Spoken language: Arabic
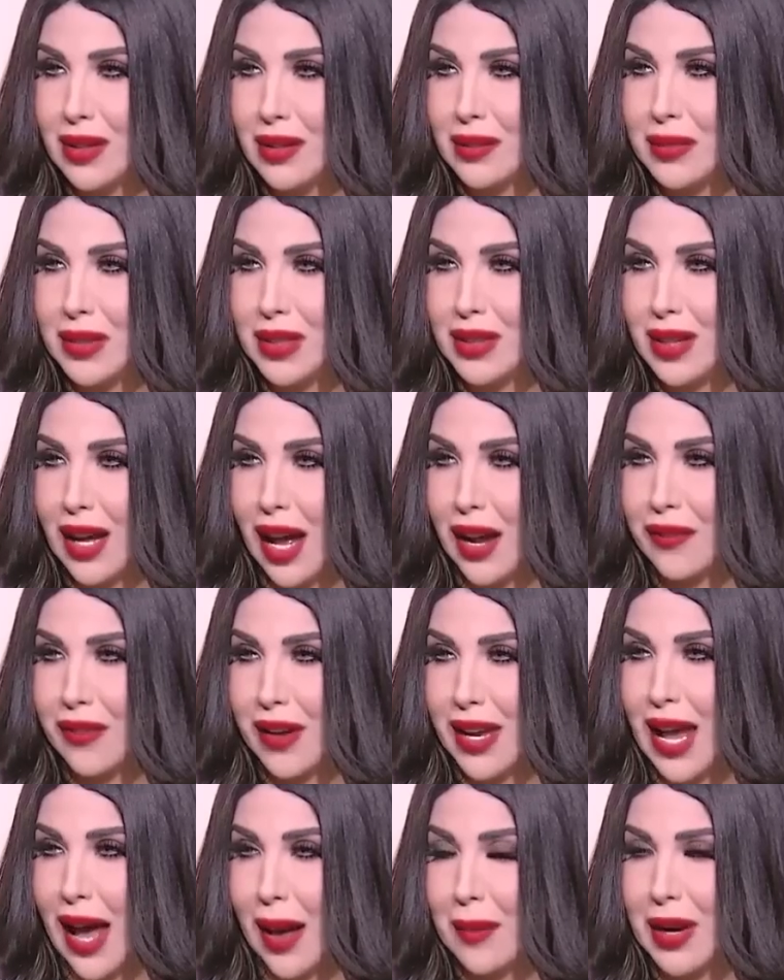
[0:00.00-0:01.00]
بتعرفي
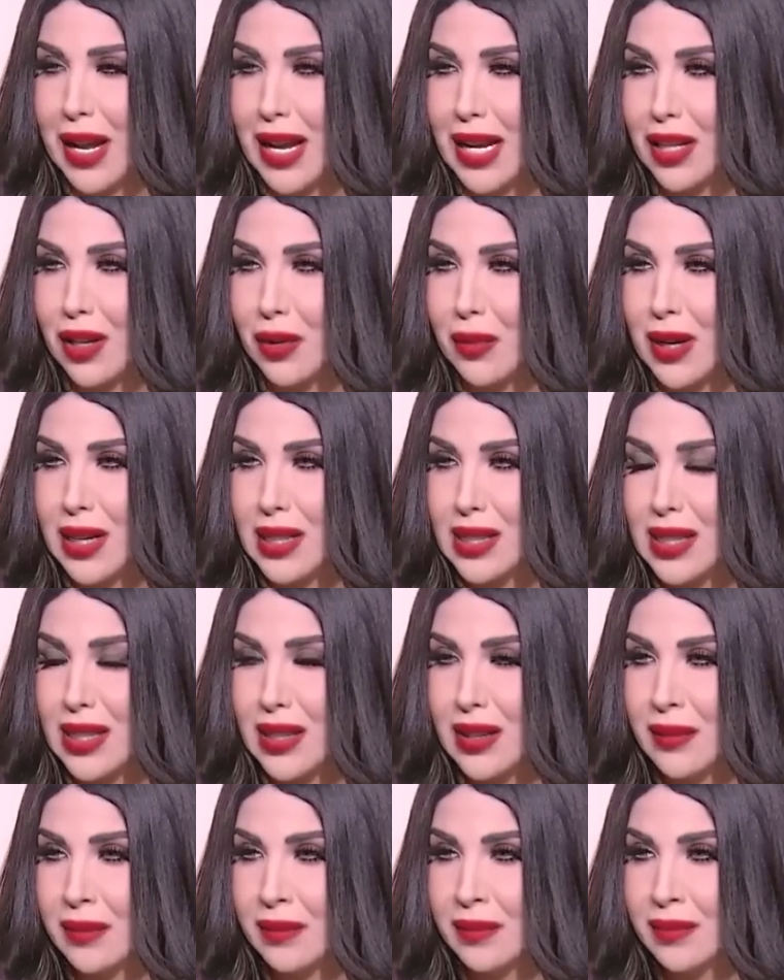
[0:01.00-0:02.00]
للاسف إيه معهاش
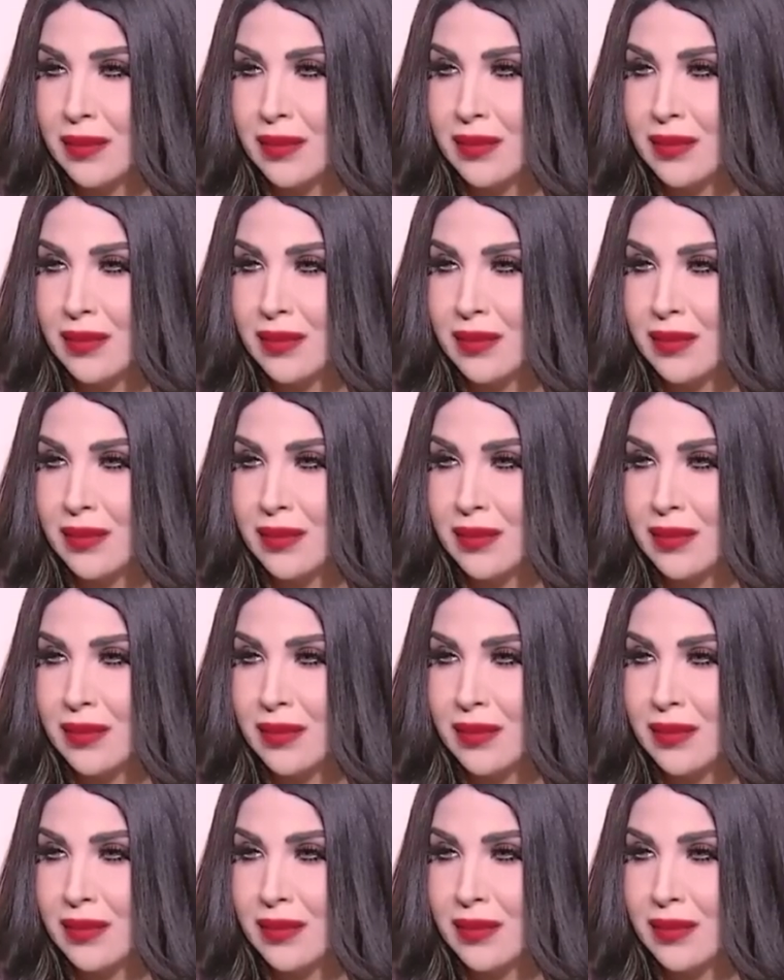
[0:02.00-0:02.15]
تليفون